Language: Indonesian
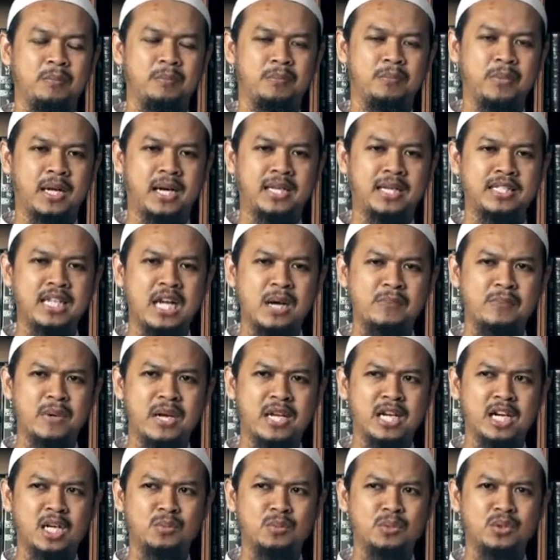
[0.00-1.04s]
Barang siapa
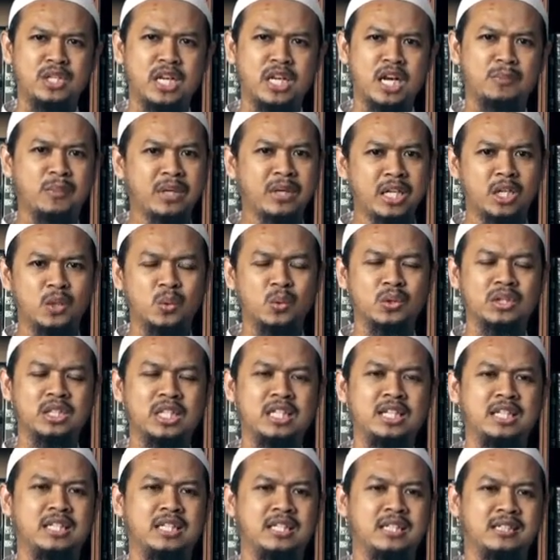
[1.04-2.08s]
yang kemudian
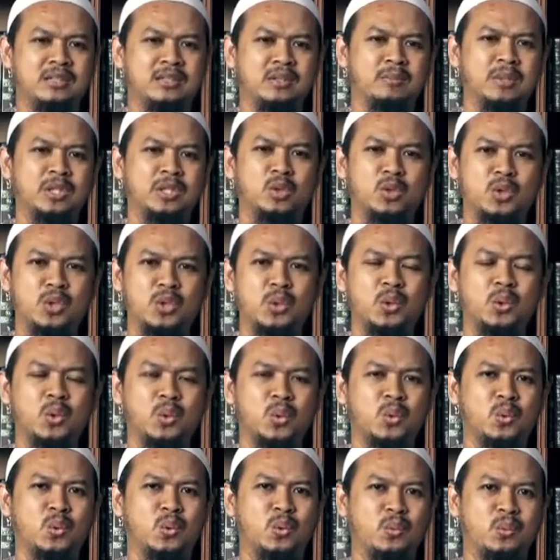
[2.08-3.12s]
mengikuti
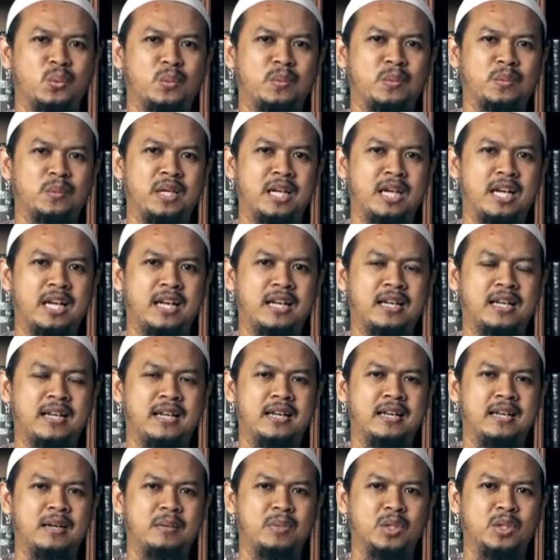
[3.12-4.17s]
petunjukku ya.
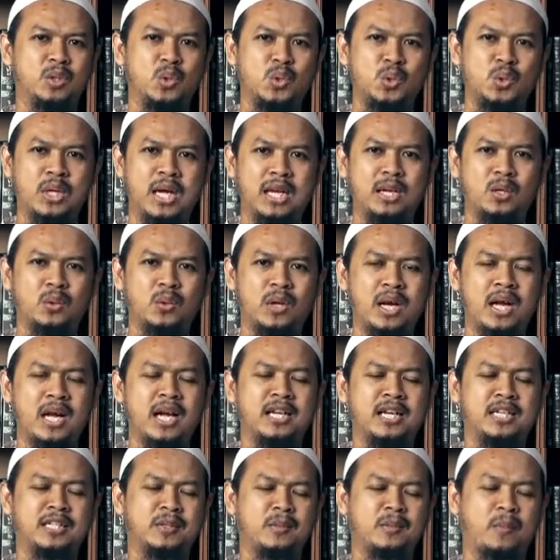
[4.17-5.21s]
petunjuk
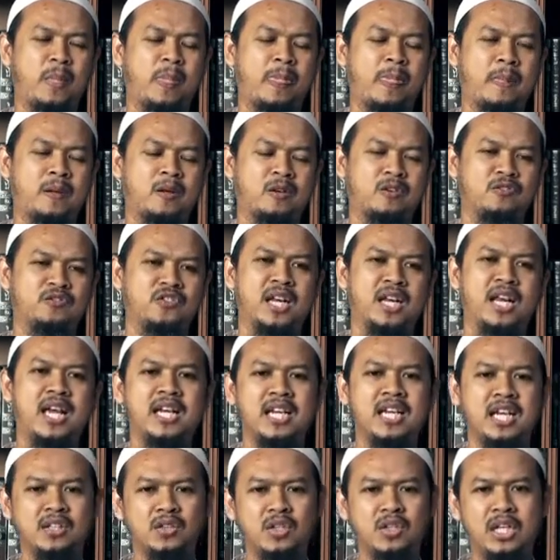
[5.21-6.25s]
Al-Qur'an fala
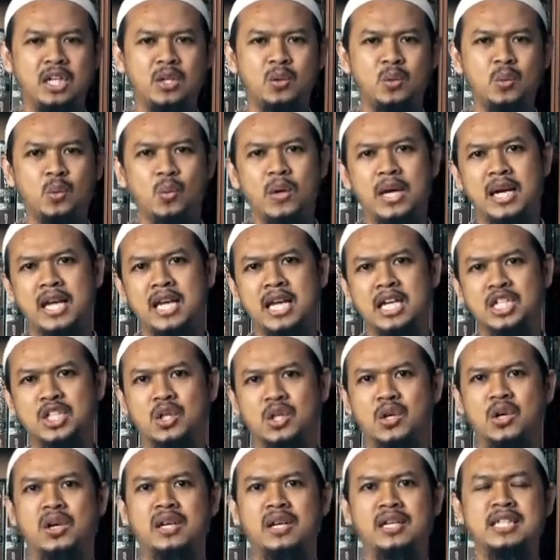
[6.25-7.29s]
yadhillu wa la
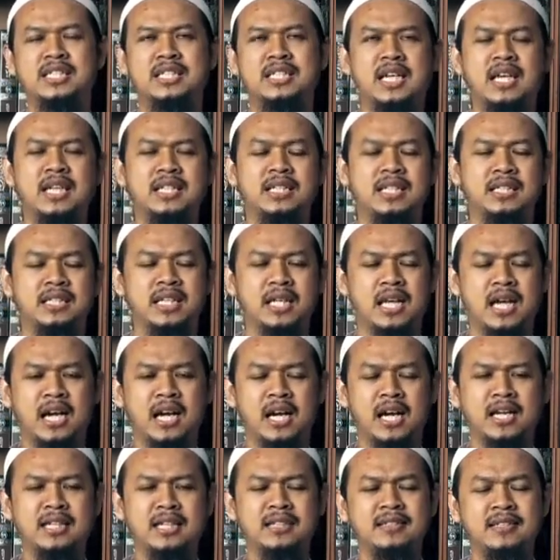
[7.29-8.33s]
yashqa niscaya dia tidak
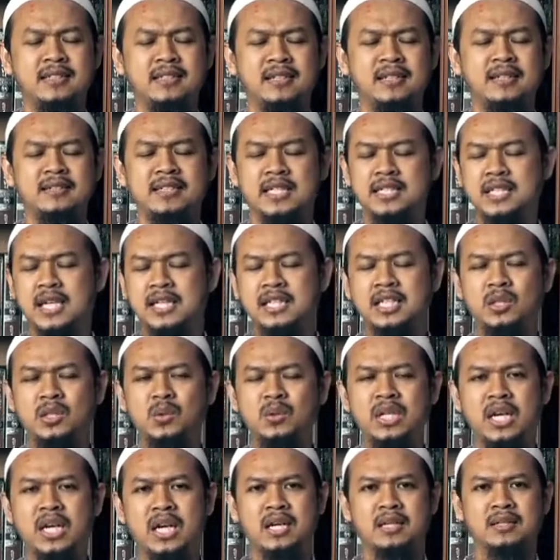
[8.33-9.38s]
akan sesat di
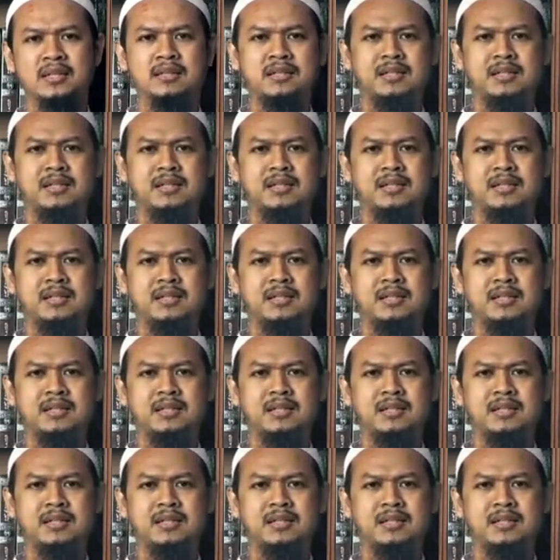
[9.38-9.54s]
dunia